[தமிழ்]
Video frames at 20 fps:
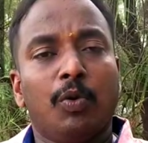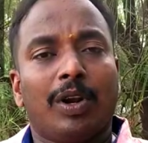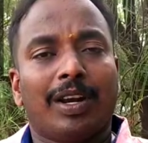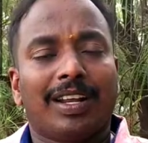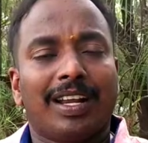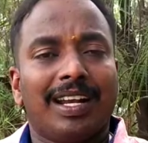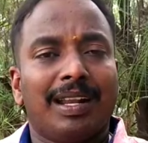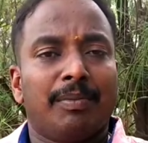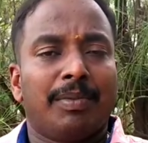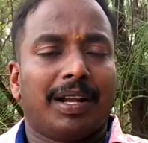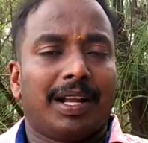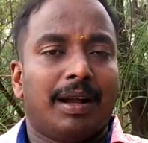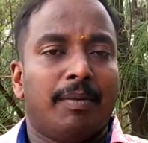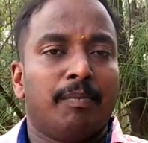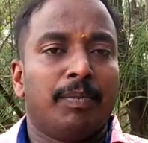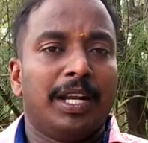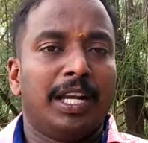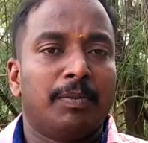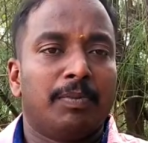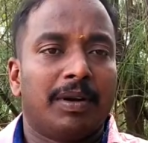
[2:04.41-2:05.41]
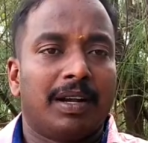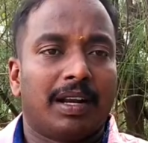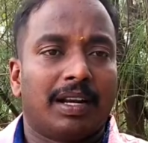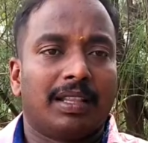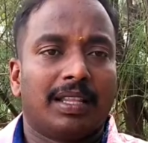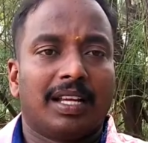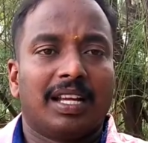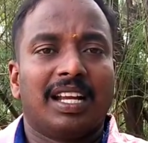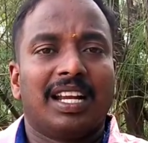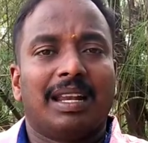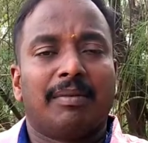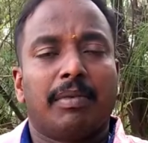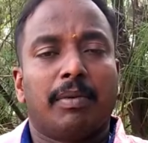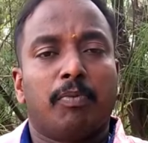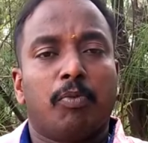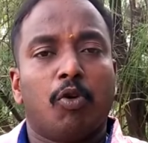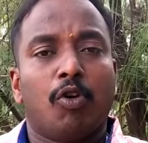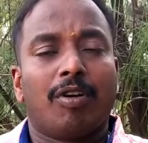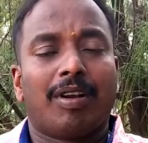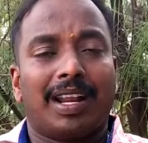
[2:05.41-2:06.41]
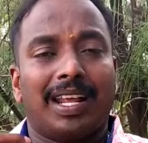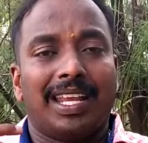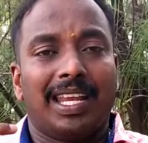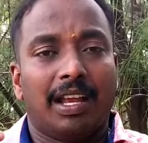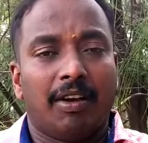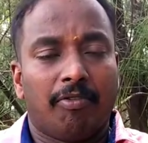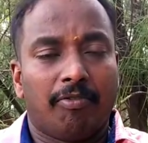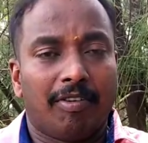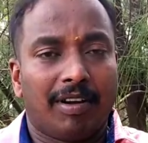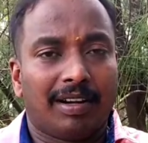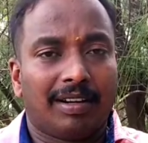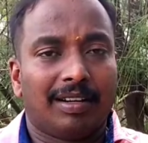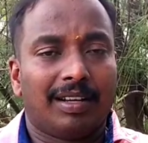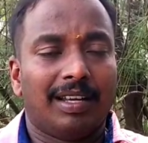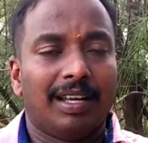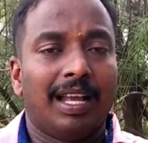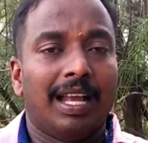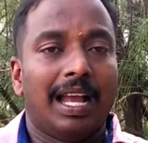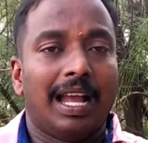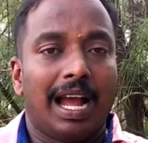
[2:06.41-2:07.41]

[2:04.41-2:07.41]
ஒர்க்கை நம்ம கம்ப்ளீட் பண்ணுறதுக்கு நம்ம போடுற எஃபெக்ட்டு